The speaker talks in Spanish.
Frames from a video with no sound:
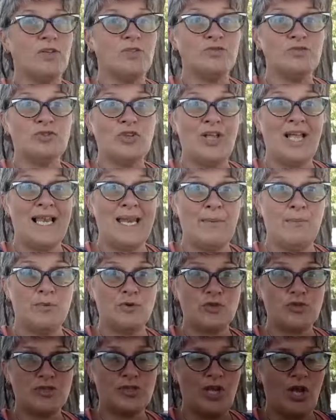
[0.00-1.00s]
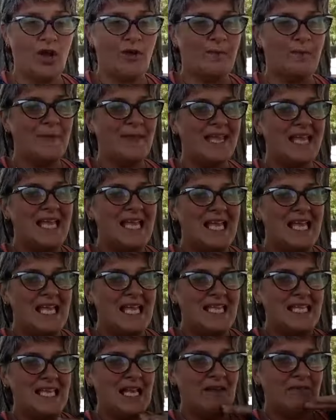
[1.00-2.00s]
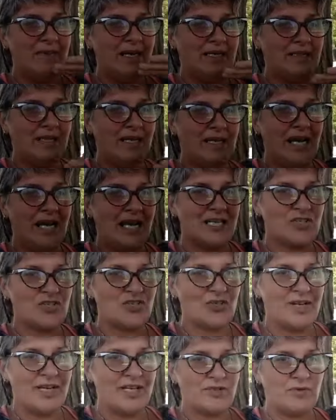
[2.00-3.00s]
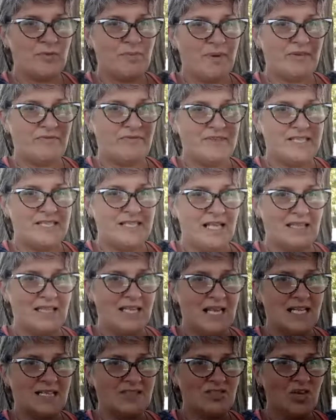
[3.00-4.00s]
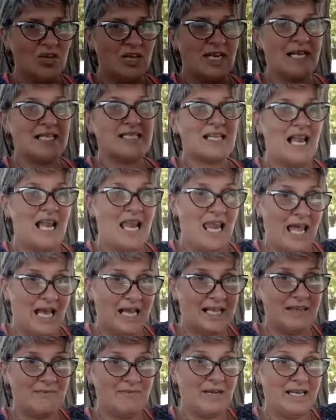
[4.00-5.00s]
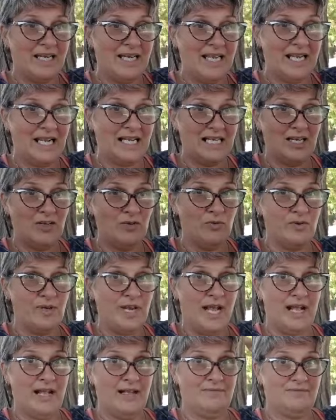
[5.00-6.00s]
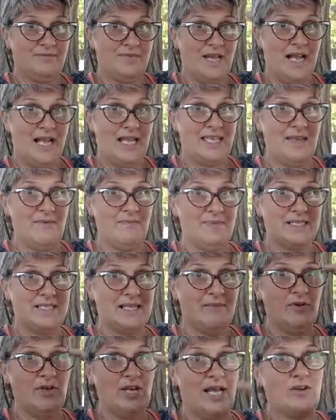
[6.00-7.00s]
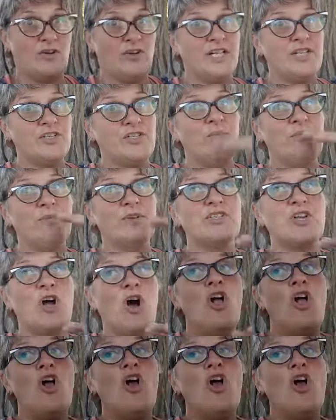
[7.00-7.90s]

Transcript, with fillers: con toda la emoción. Y el mar tiene la zona superficial de las olas, las que maneja la luna. Ahí empezamos la conexión, por eso